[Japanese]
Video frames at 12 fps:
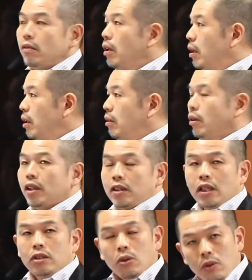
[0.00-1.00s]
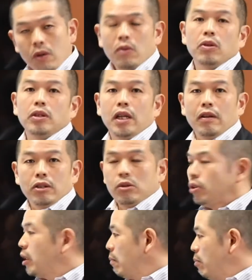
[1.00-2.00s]
えー、私が小学校時代は正
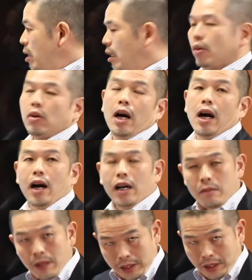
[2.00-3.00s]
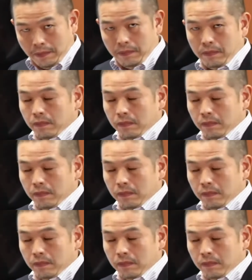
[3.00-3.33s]
直ビンタとかありました。